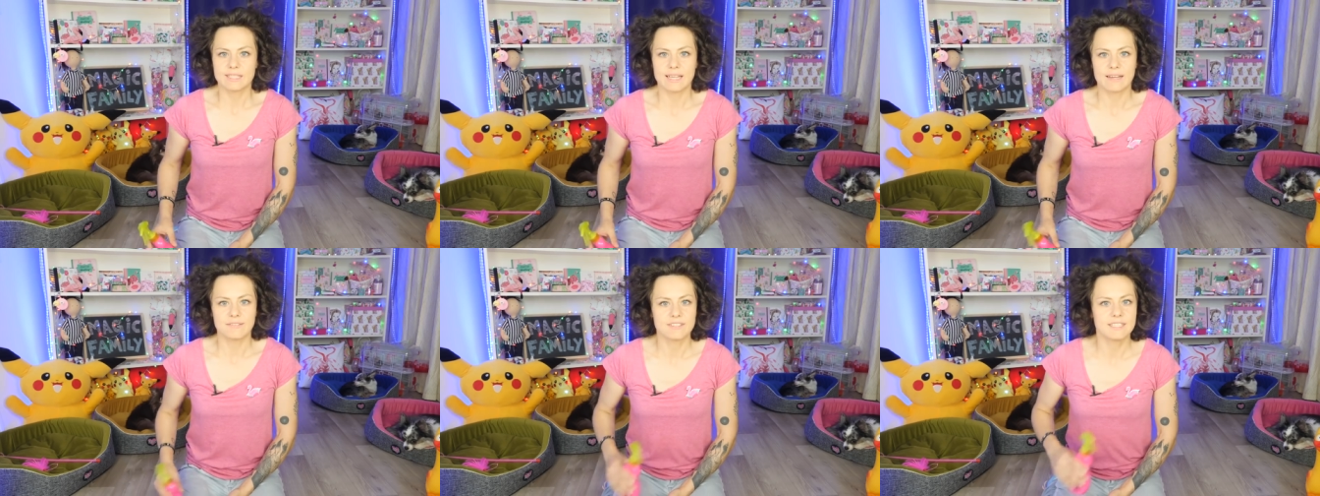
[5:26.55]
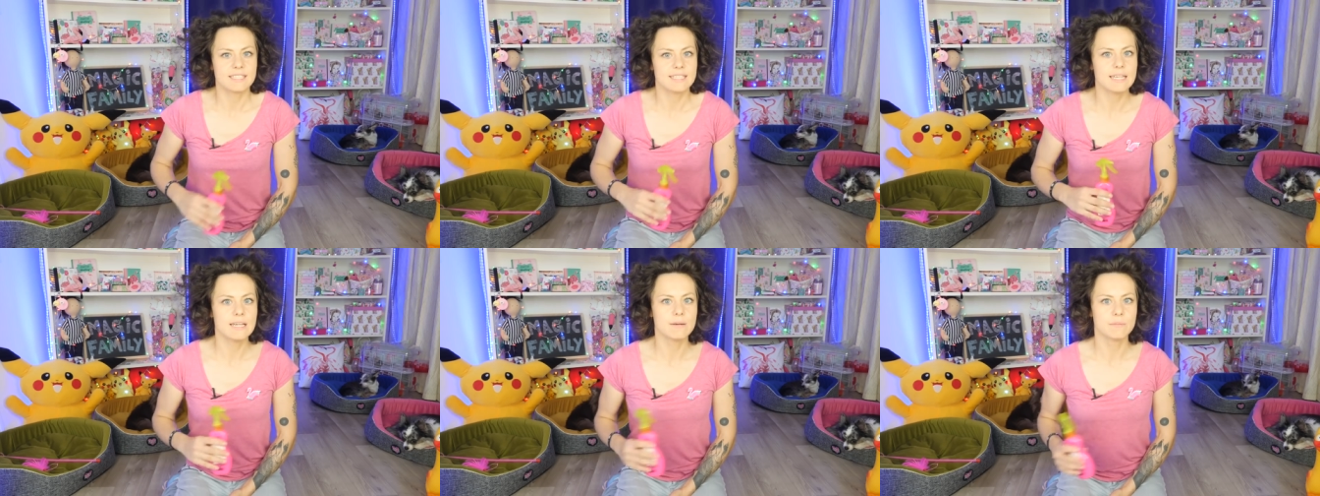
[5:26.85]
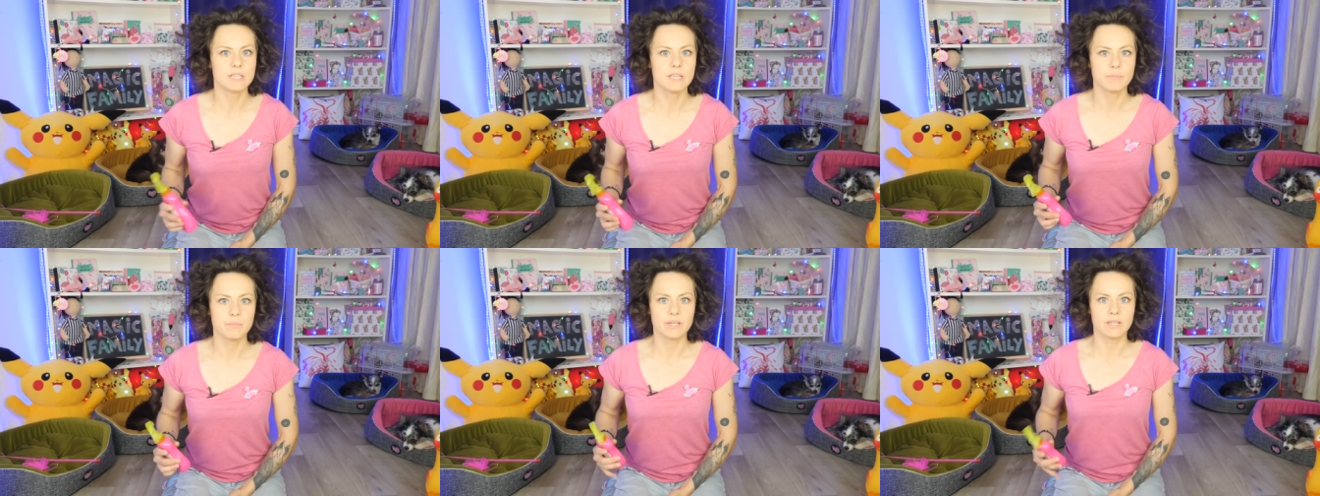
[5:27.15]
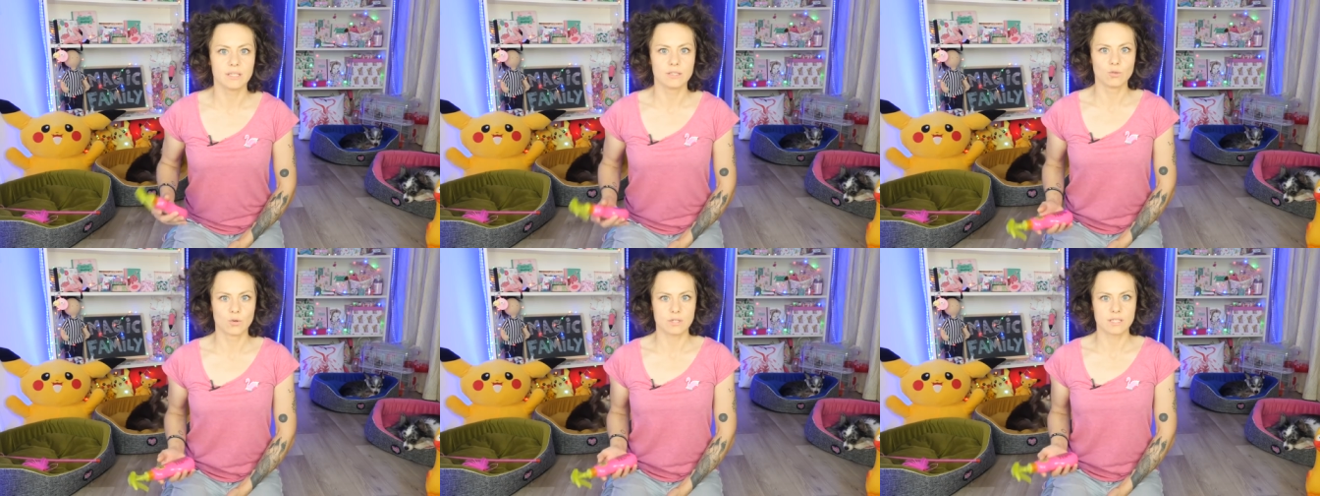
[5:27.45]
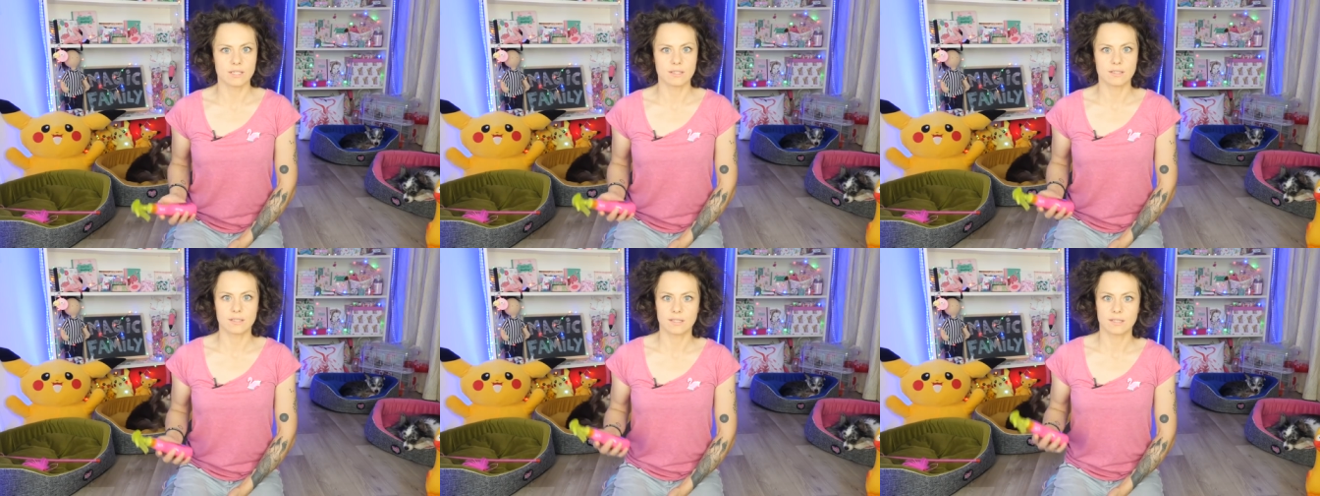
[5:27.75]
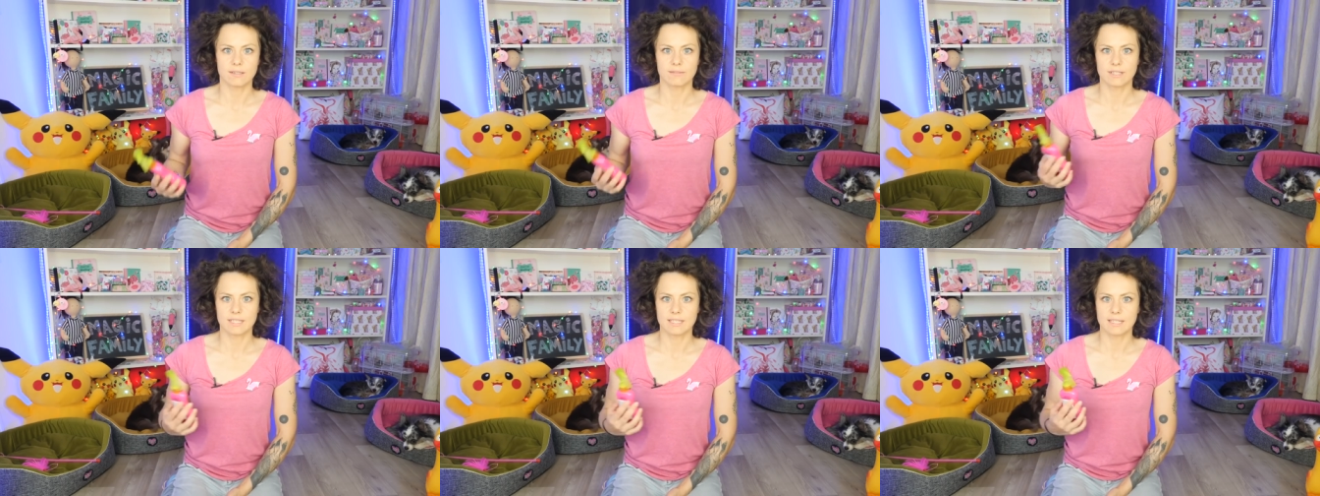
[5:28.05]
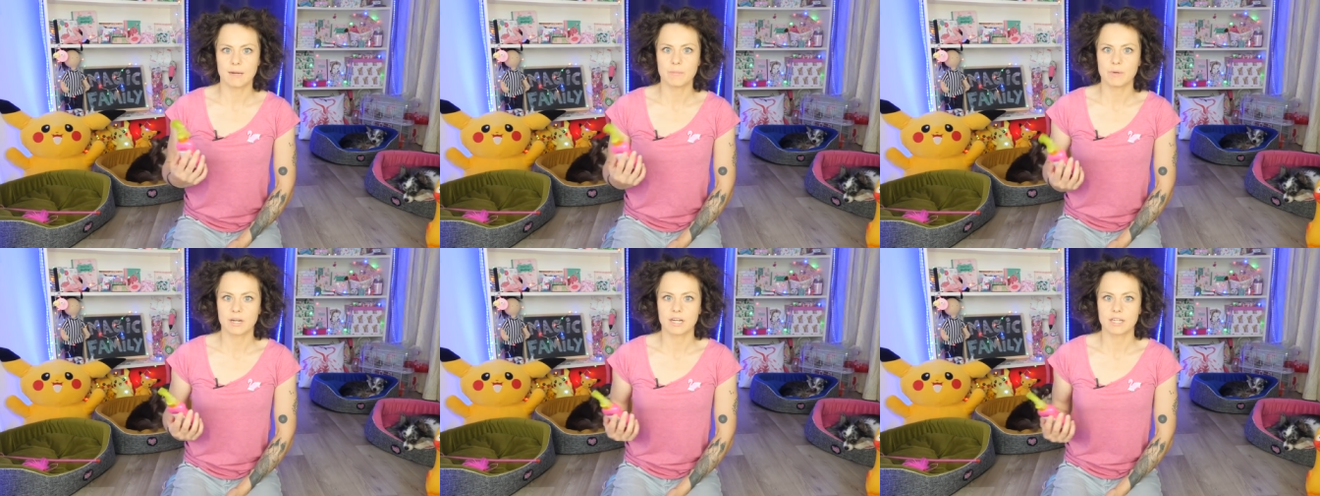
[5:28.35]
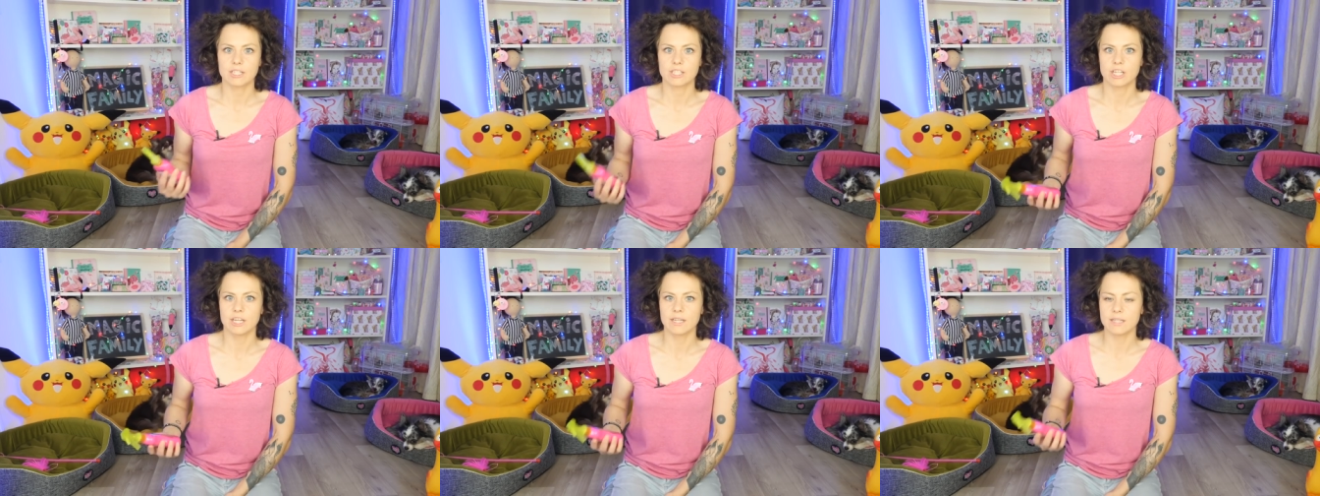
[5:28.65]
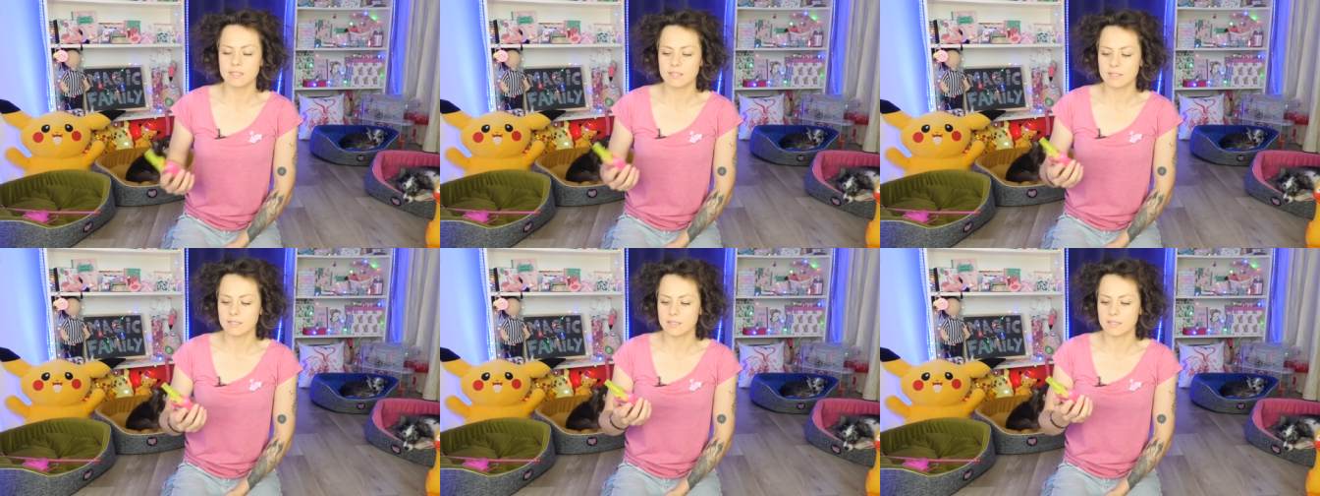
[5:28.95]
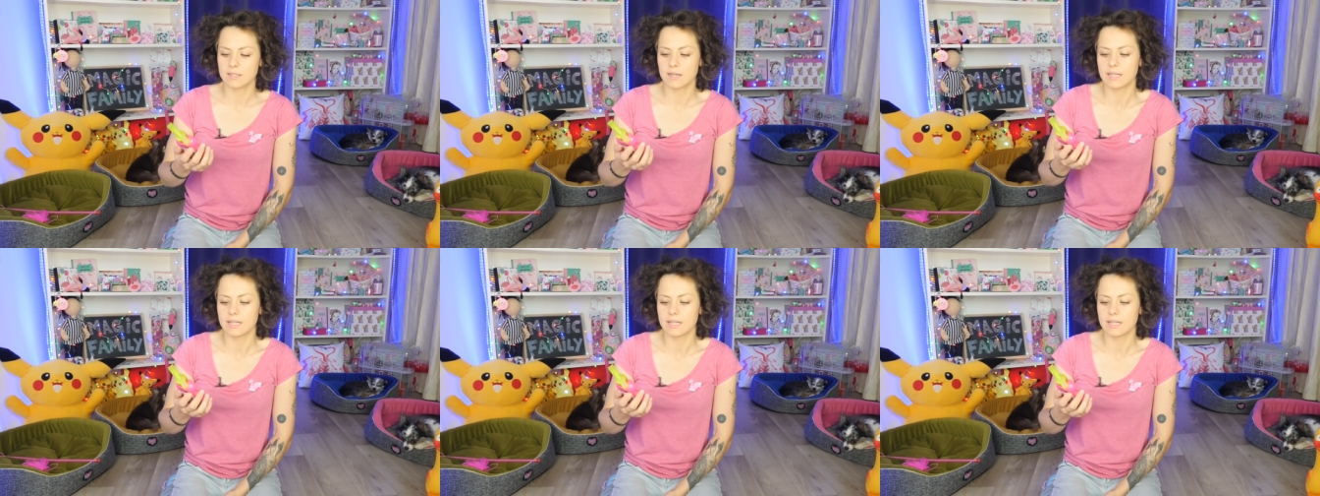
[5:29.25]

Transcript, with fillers: совсем не переносят этого запаха шерсти,